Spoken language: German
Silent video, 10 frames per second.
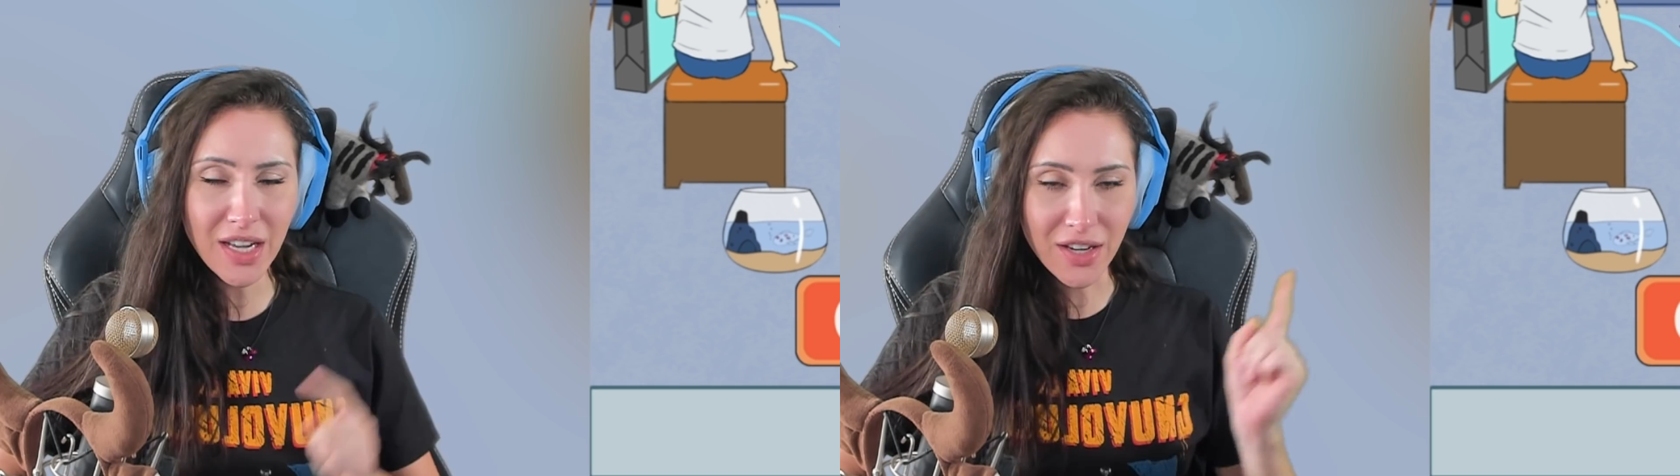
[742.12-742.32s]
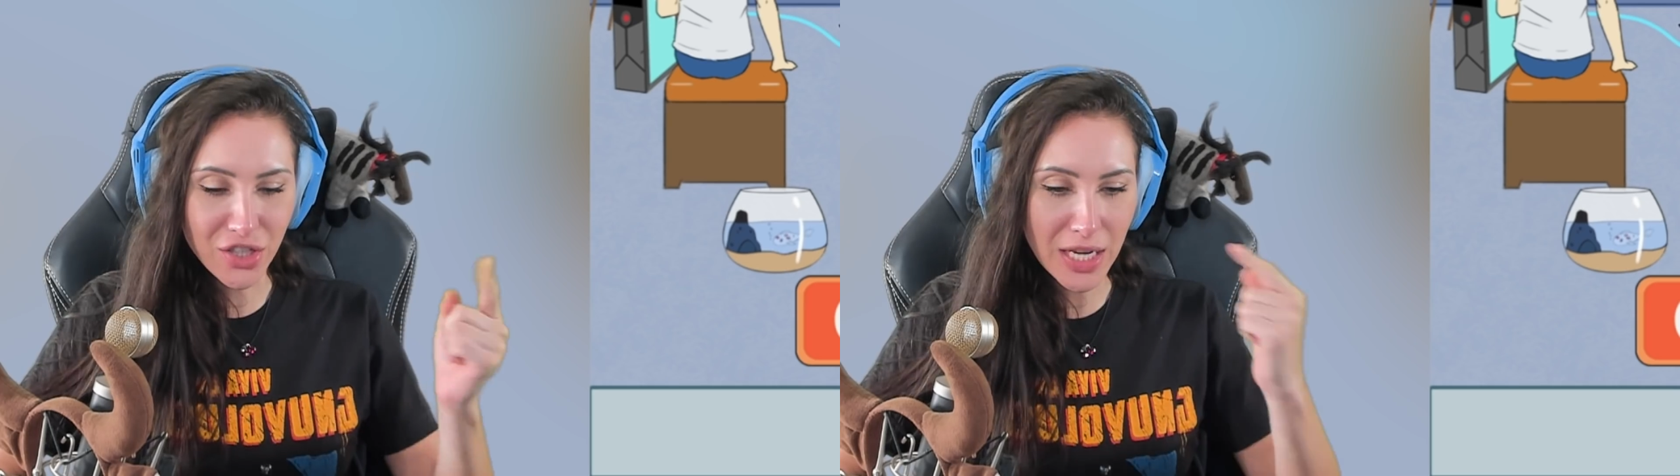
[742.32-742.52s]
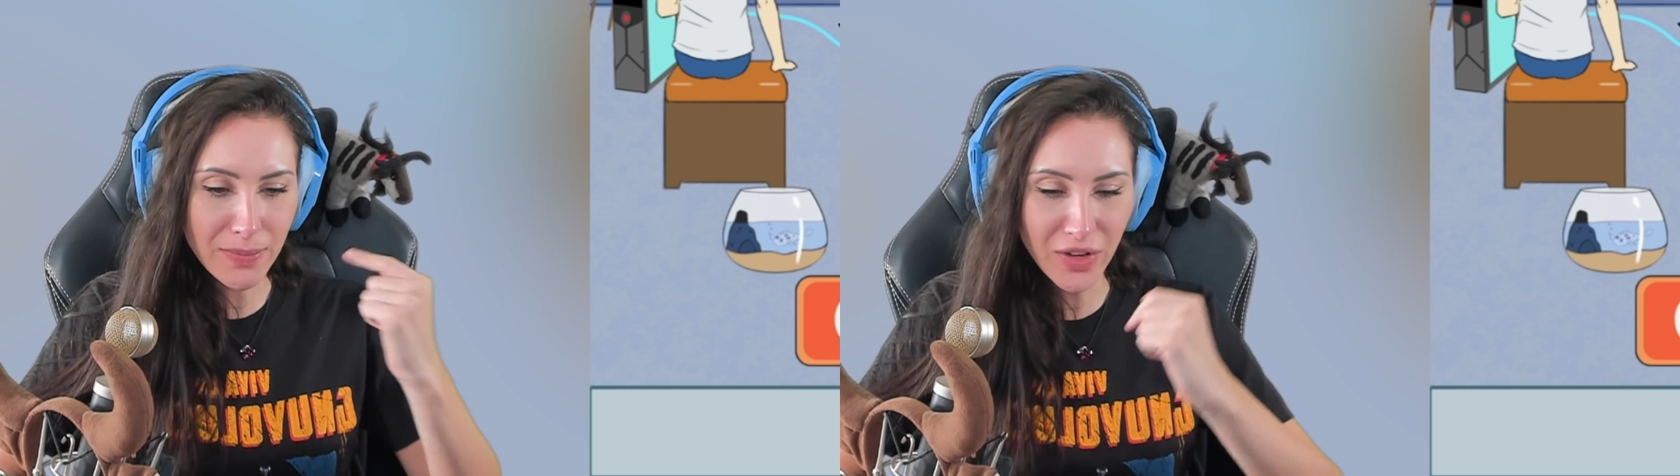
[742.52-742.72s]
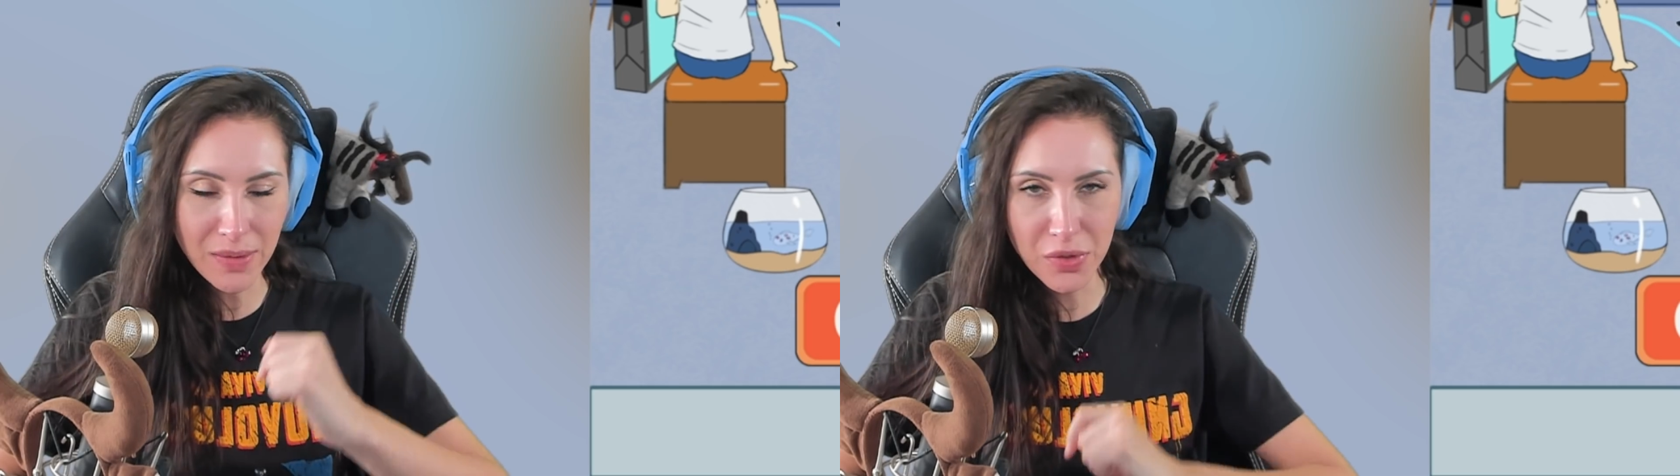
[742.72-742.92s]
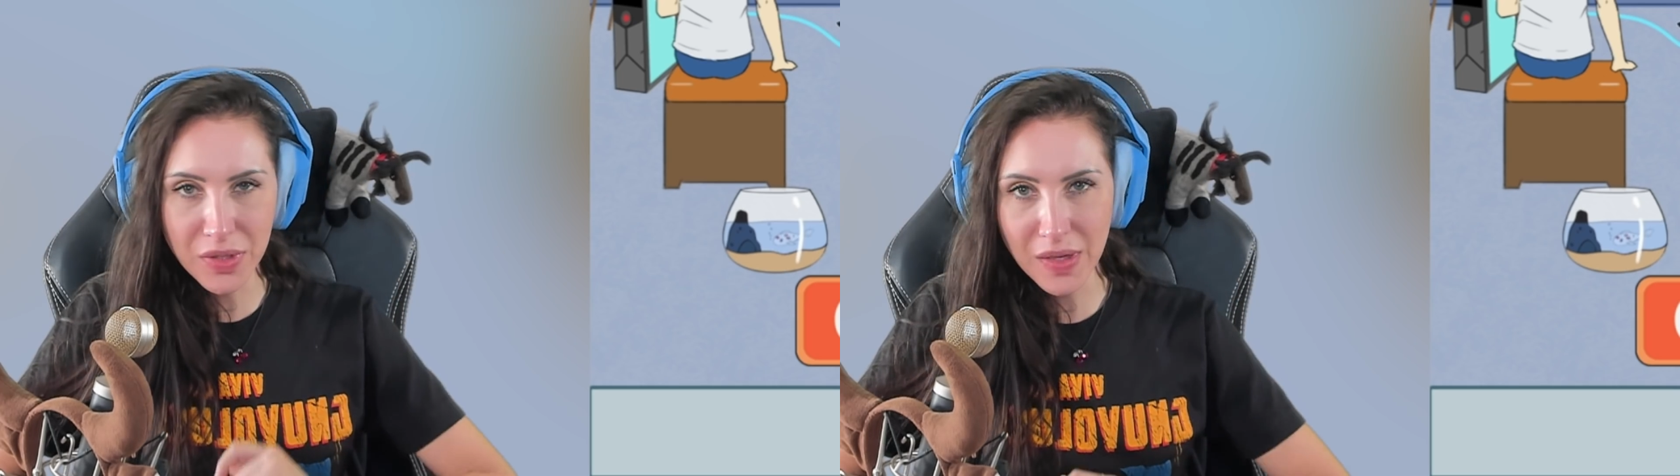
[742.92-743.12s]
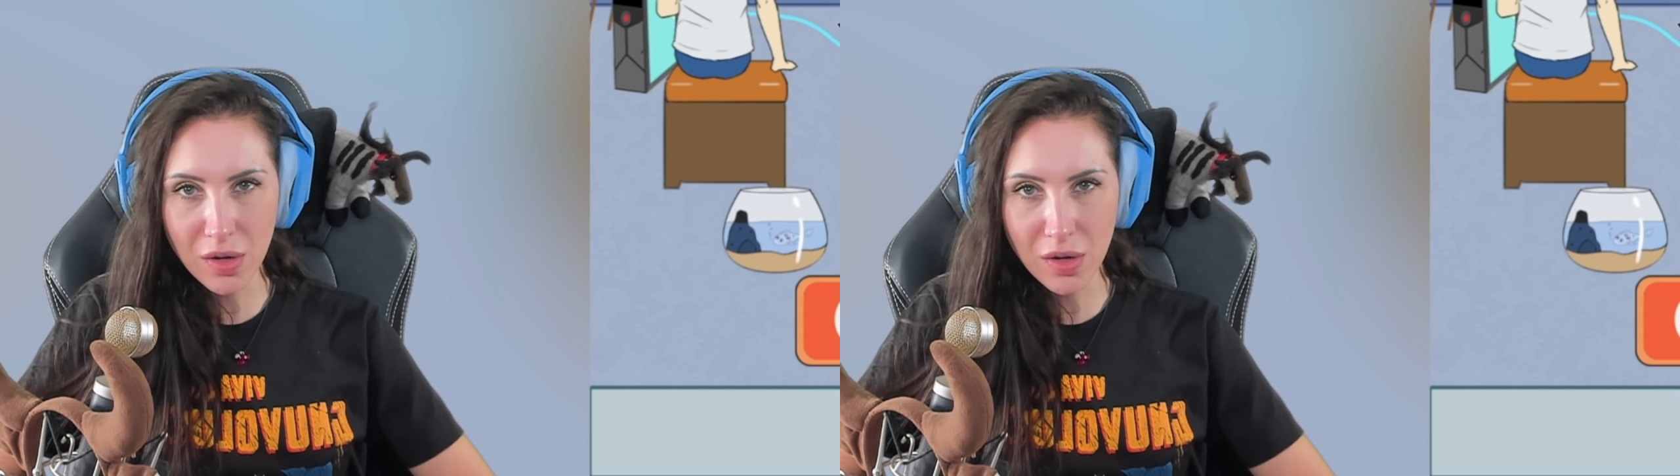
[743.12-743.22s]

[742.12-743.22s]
ja, schreibt vor allem lustige